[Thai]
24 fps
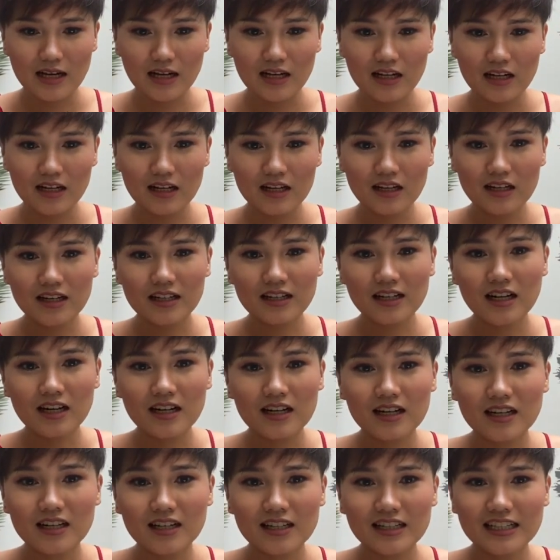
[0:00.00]
เลอะเท
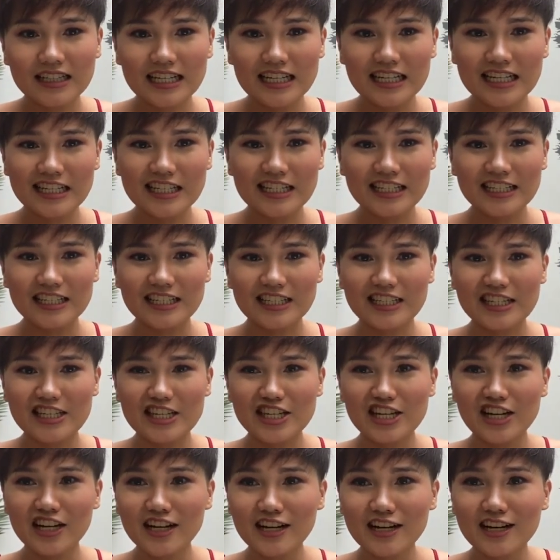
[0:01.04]
อะ กิน
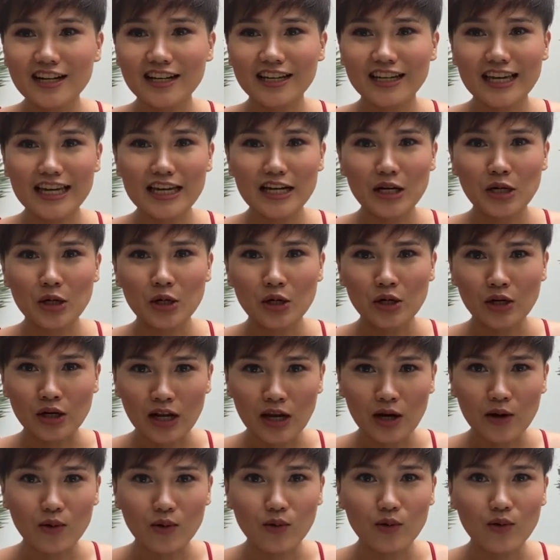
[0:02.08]
เยอะกิน
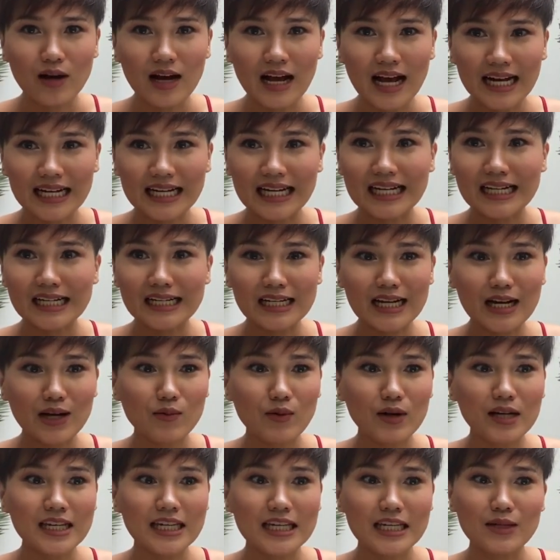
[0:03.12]
เร็วอันนั้นเรียก
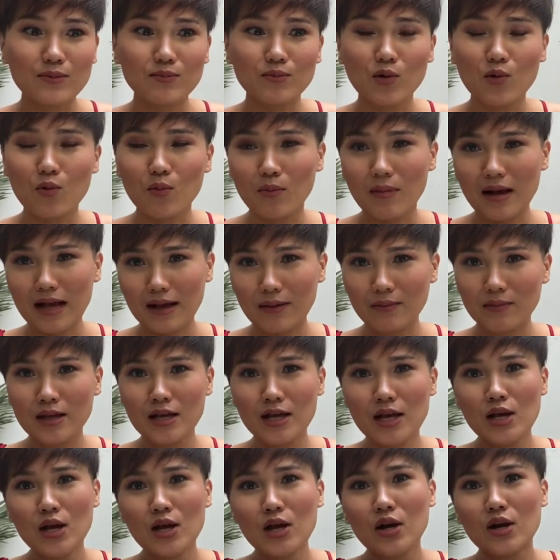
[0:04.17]
ว่ากินมุมมาม
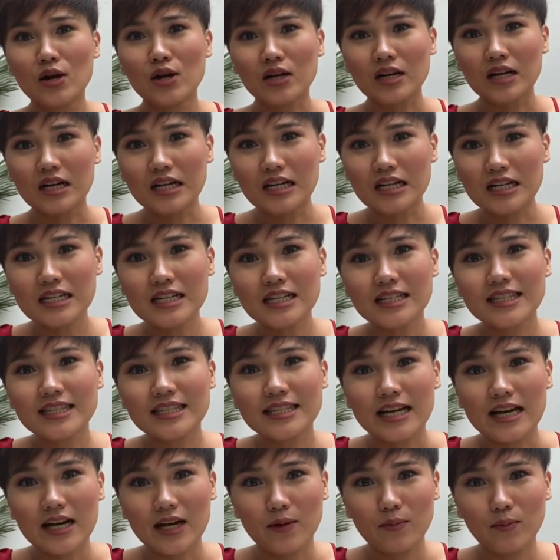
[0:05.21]
หรือ
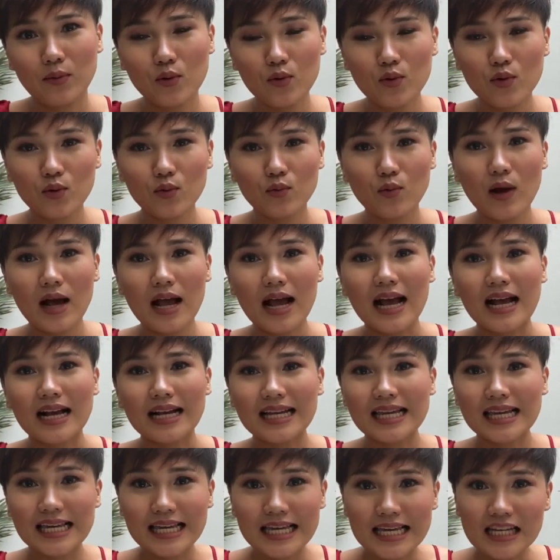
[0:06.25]
จะพูดว่า
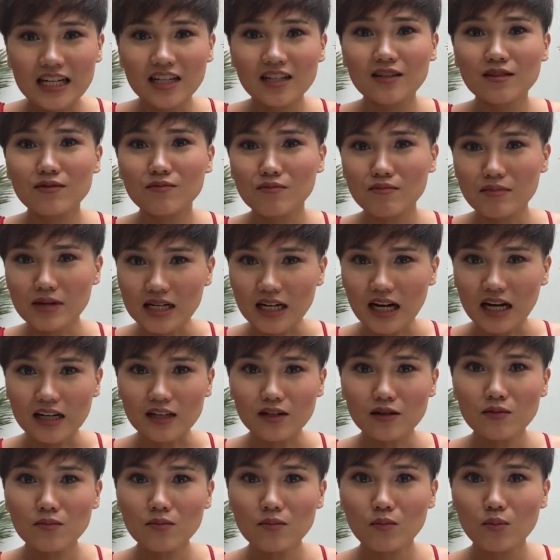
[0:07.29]
กินเหมือน
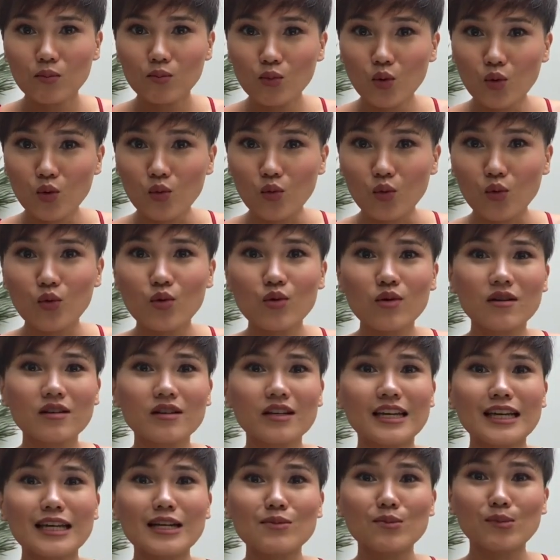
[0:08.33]
หมู
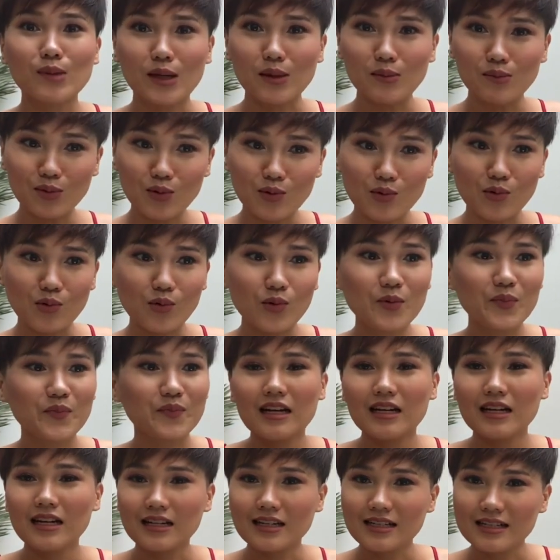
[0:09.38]
กินเหมือนหมู
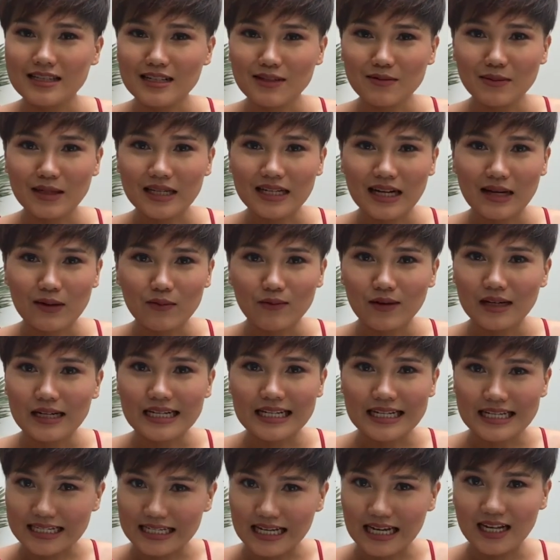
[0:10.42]
แล้วก็จะมีคำว่า
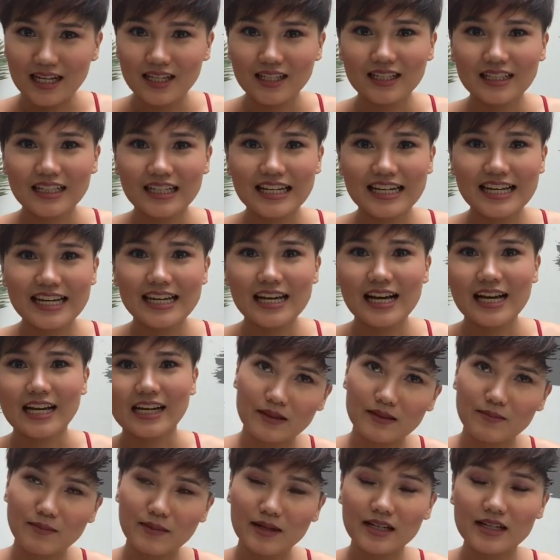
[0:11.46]
เลียเลีย
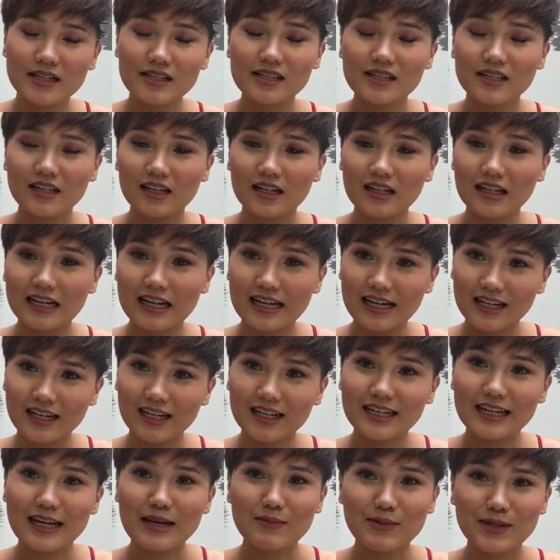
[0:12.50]
มันก็จะเล็ก
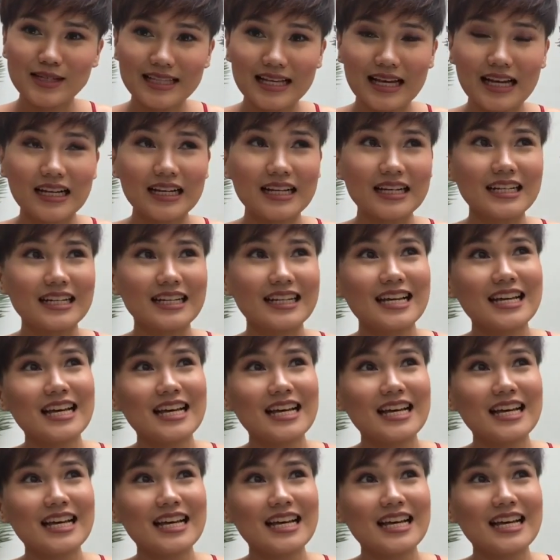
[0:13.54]
ในภาษาอังกฤษ